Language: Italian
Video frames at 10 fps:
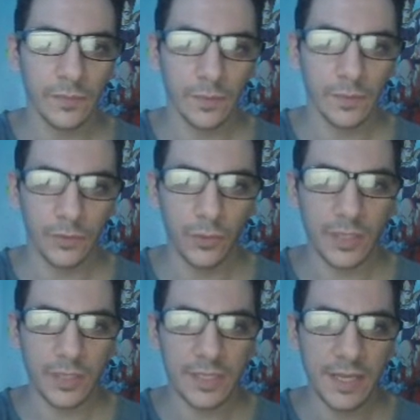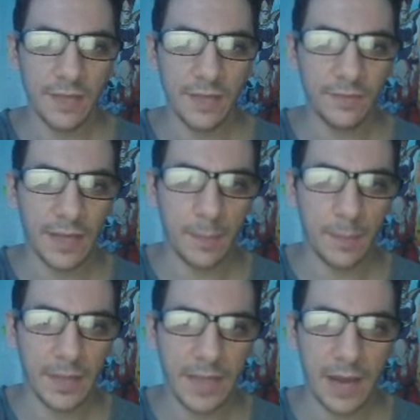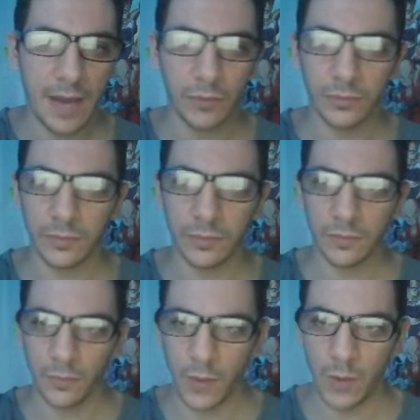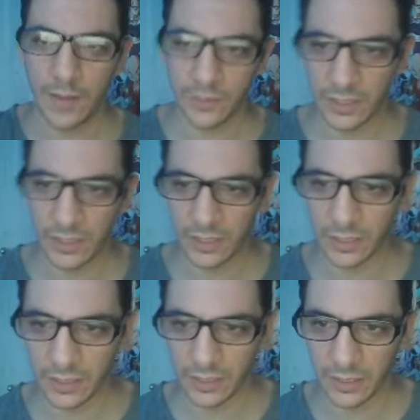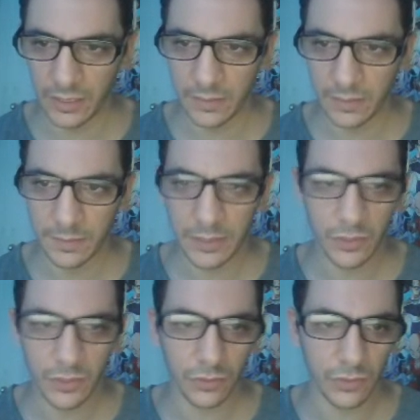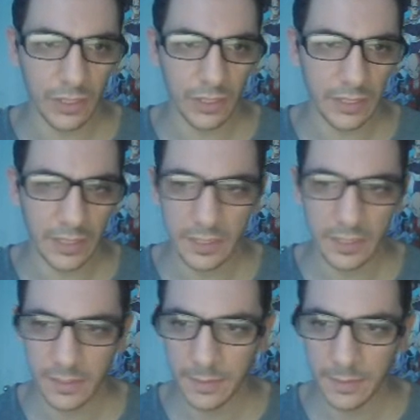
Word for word: you receive e payout, qua 17 centesimi, 18 centesimi,